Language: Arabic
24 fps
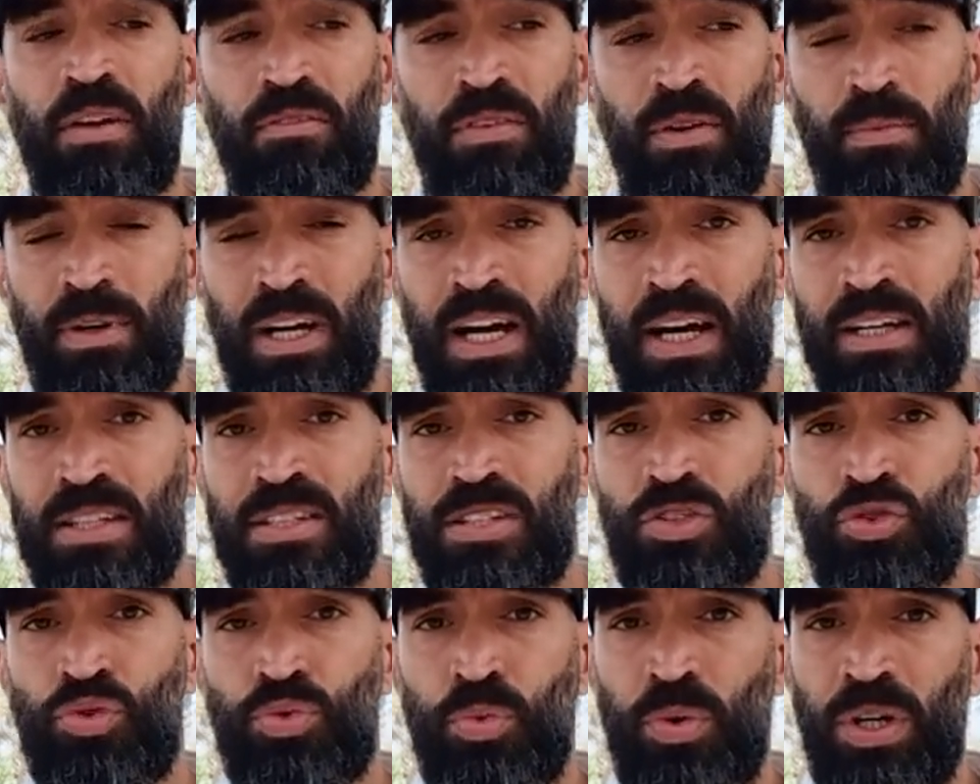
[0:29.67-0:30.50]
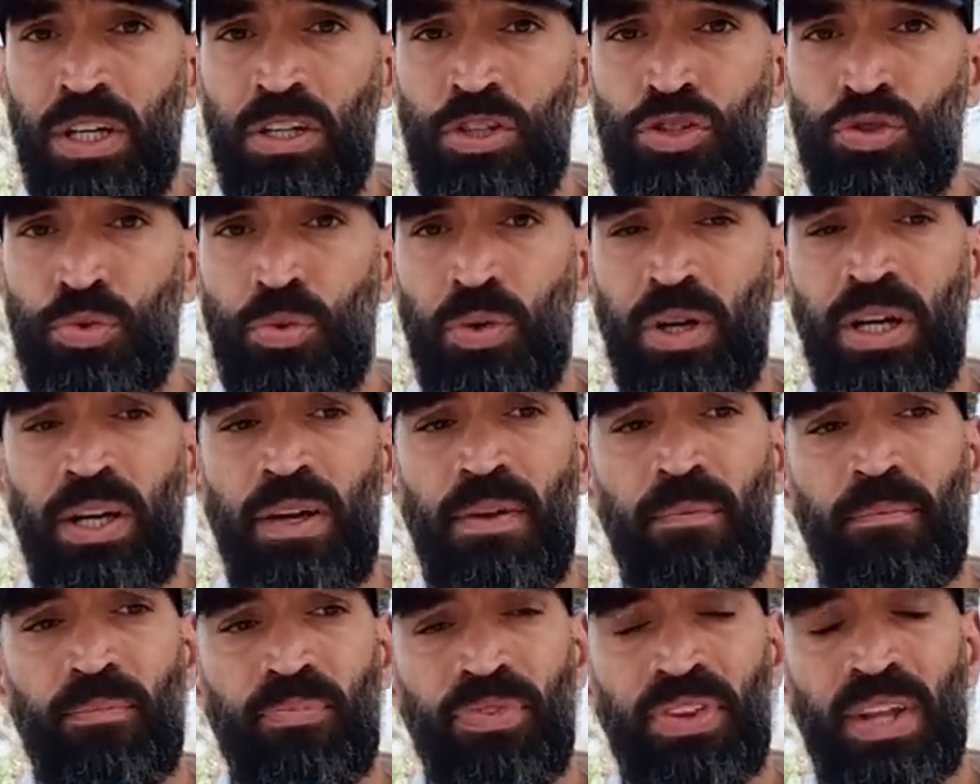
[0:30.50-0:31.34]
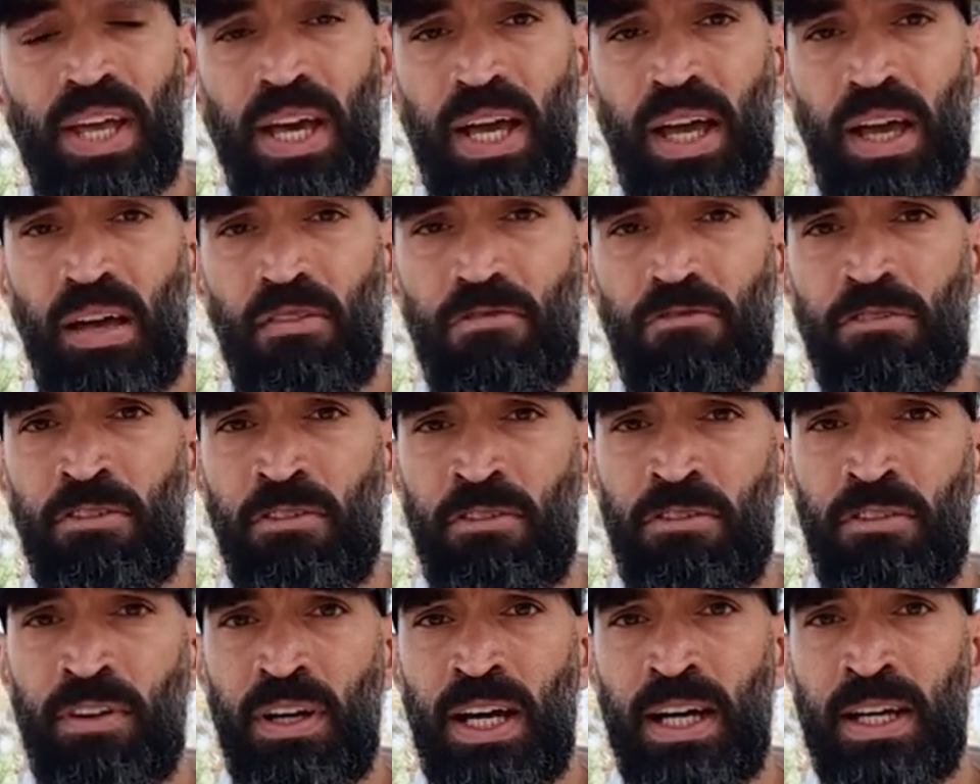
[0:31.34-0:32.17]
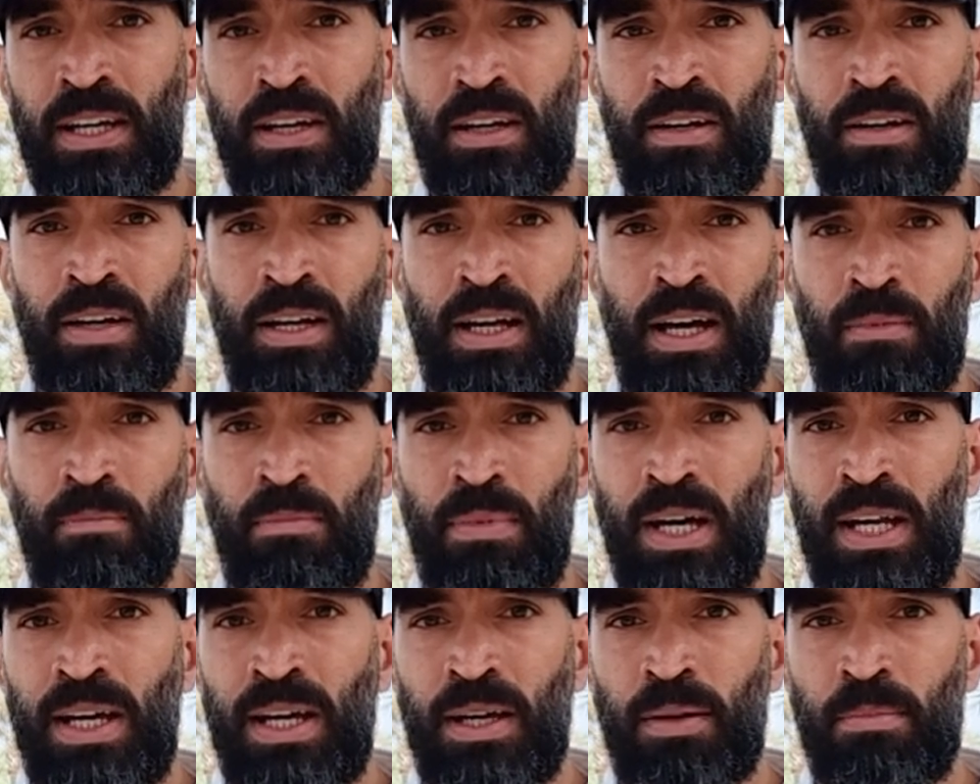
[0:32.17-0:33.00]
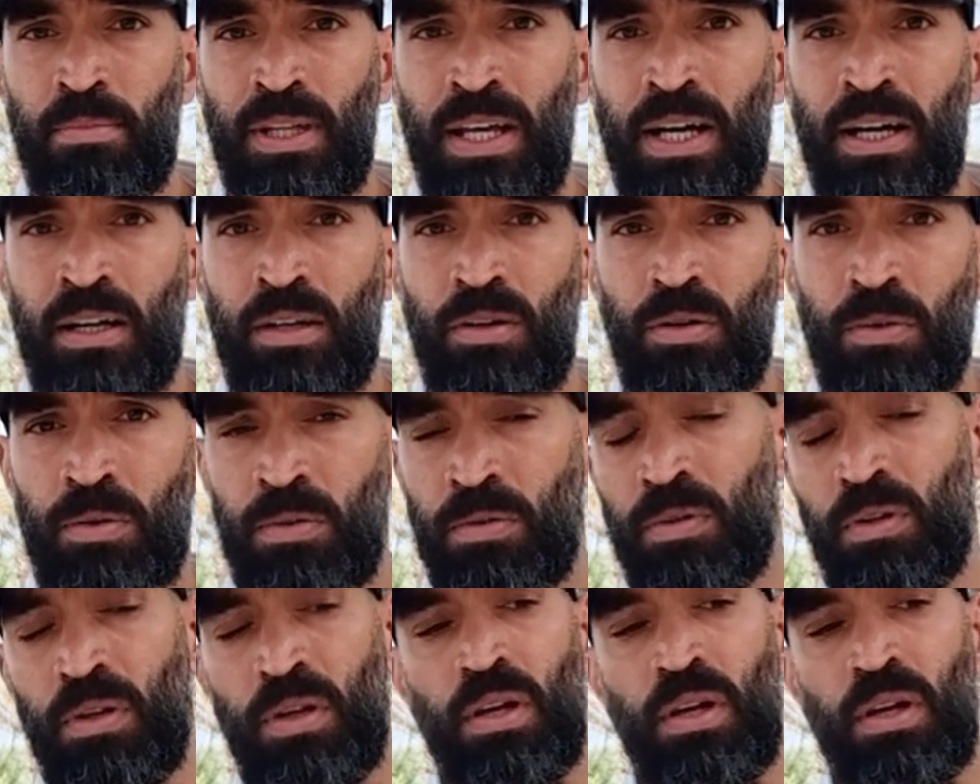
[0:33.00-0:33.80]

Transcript: فبالعكس شوي شوي خفف الاكل اللي عمالك بتاكله